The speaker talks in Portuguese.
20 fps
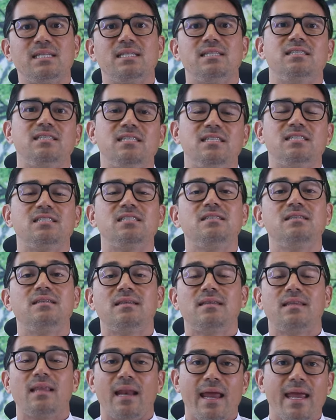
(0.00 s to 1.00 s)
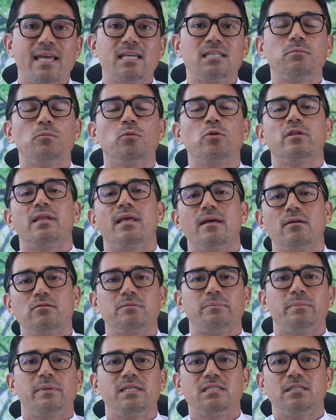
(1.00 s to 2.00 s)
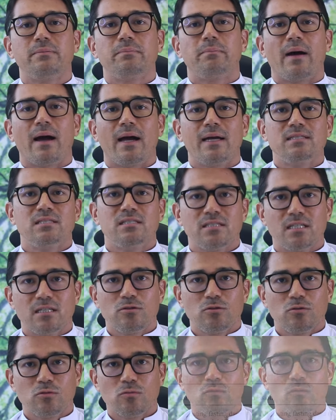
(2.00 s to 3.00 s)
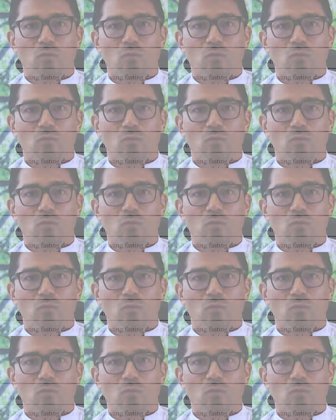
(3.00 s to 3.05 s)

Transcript: existem três modelos principais de jejum,